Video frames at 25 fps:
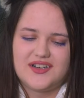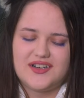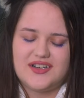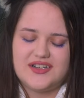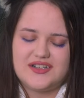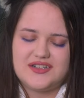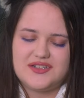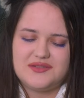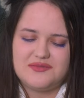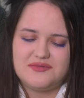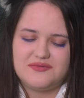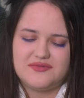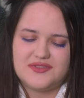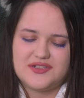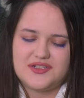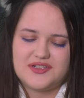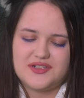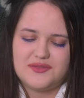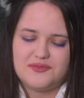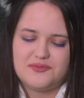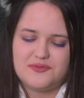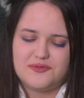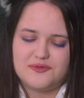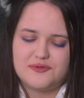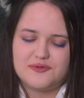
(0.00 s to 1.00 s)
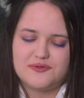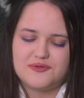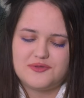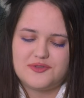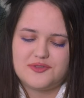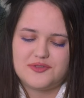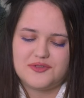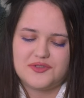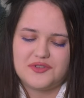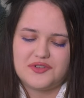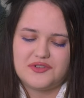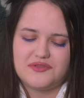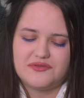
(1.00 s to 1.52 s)
И типа вообще похуй,
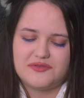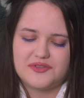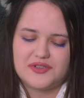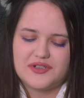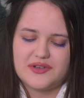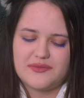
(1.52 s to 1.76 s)
что на него